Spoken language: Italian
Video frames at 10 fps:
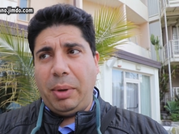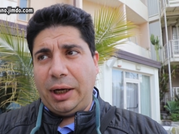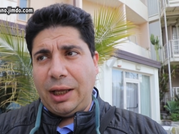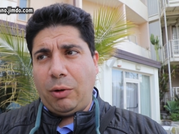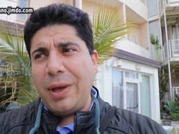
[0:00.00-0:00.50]

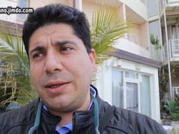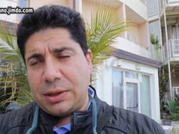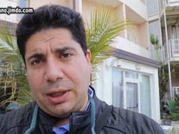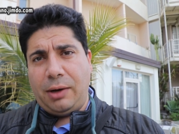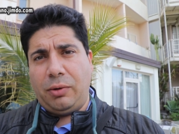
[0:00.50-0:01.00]
perché
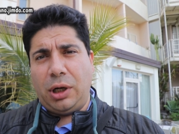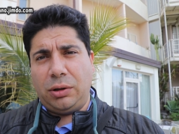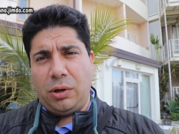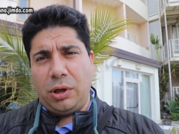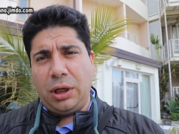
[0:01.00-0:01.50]
questi
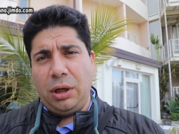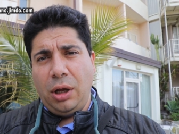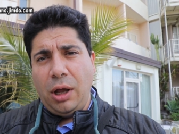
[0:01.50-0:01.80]
lavoratori